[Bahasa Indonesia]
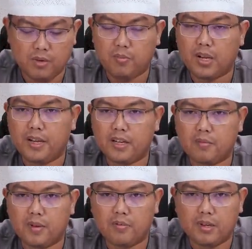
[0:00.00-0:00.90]
memberi pelayanan
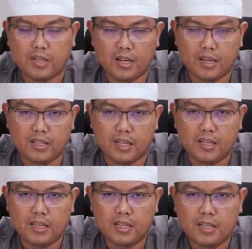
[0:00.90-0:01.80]
kepada masyarakat
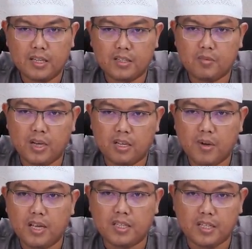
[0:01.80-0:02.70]
dengan
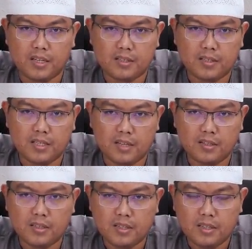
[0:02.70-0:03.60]
sebaik-baiknya, ya.